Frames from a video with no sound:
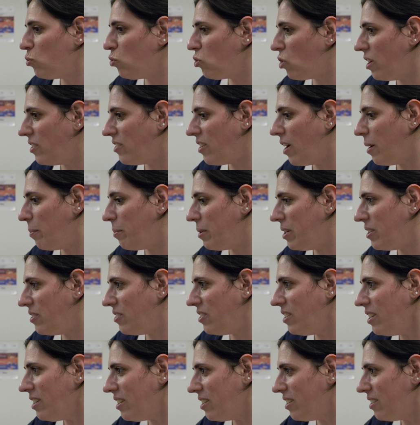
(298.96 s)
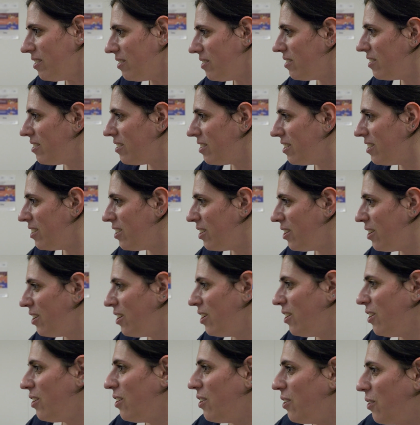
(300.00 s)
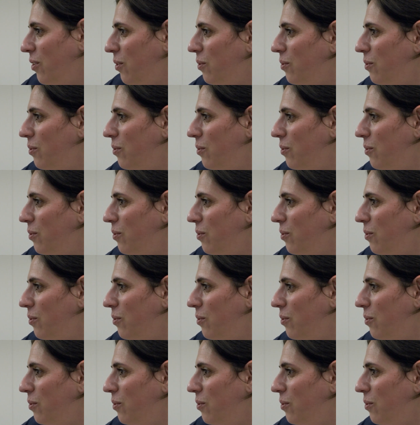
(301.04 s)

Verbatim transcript: ça a été un plaisir. Hein. Oui, plein de bonnes choses.